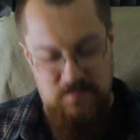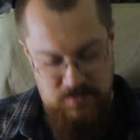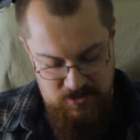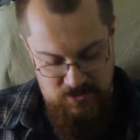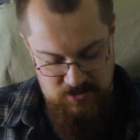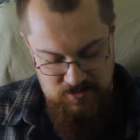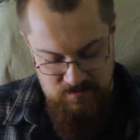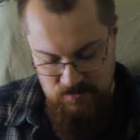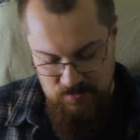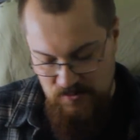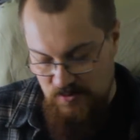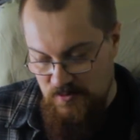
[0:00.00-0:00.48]

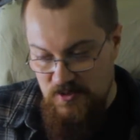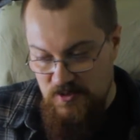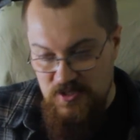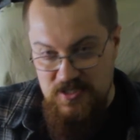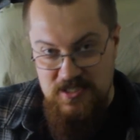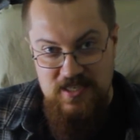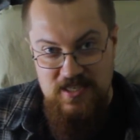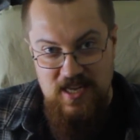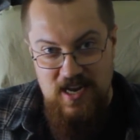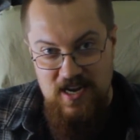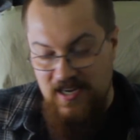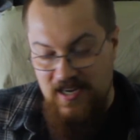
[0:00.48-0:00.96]
Поэтому с
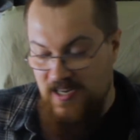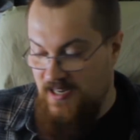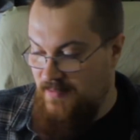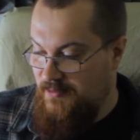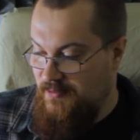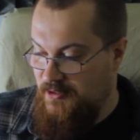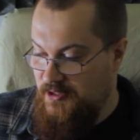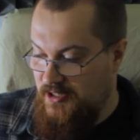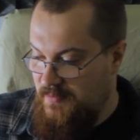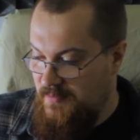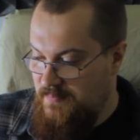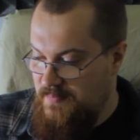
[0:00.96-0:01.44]

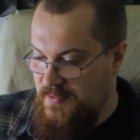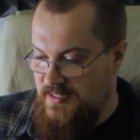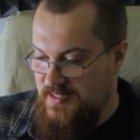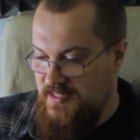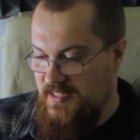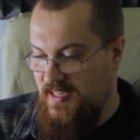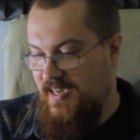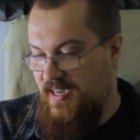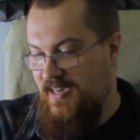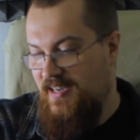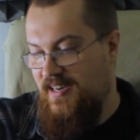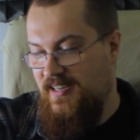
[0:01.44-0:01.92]
сахаром он или без
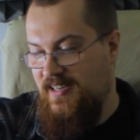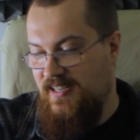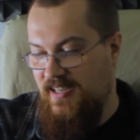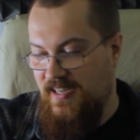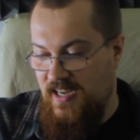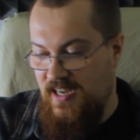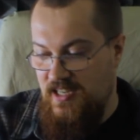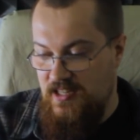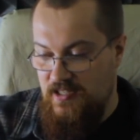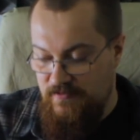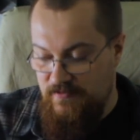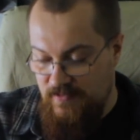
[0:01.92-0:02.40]
сахара,
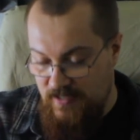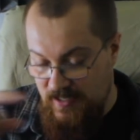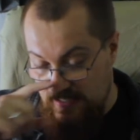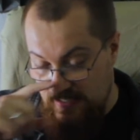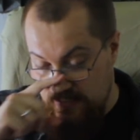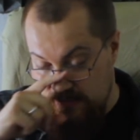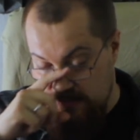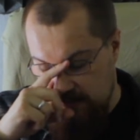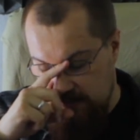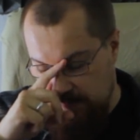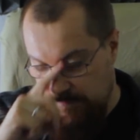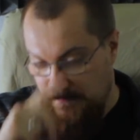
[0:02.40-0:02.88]
какая нафиг
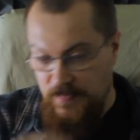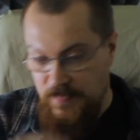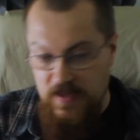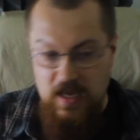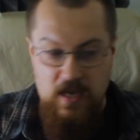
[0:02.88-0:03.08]
разница.